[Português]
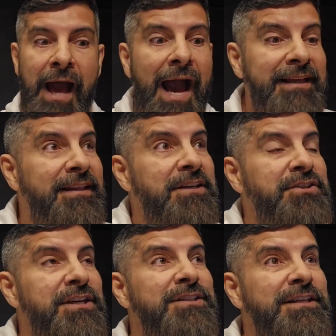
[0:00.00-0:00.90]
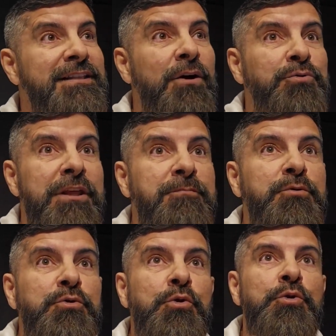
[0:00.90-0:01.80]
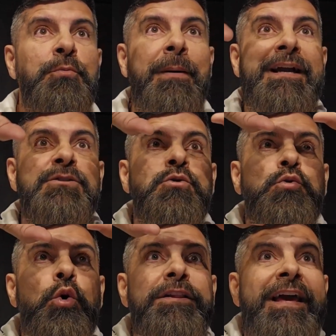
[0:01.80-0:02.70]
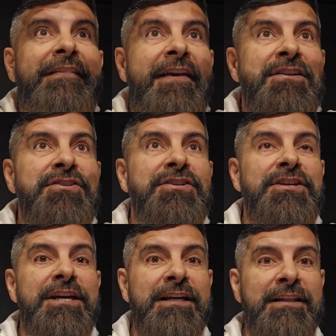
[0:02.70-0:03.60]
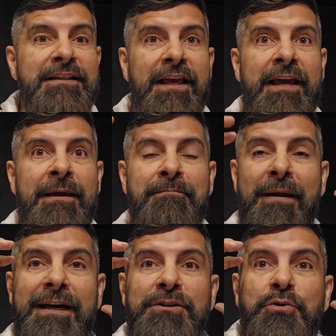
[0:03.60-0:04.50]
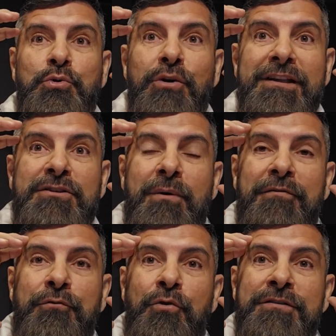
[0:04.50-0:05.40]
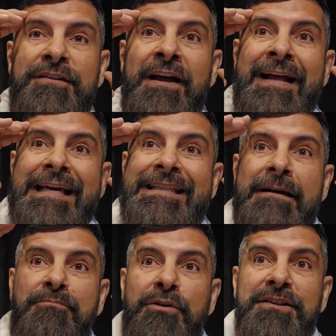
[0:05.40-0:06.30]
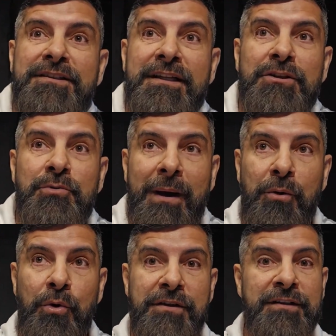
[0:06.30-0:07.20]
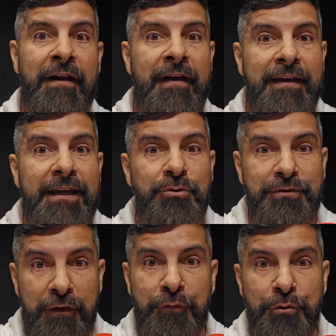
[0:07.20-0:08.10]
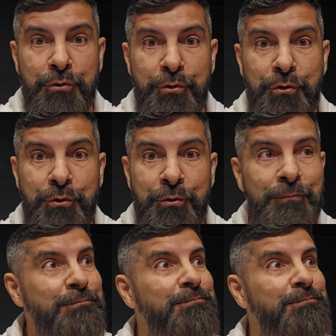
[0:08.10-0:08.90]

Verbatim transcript: Aí tem gente que está o tempo todo pegando toda a energia que tem, pegando toda a sua força e depositando numa coisa que não tem futuro.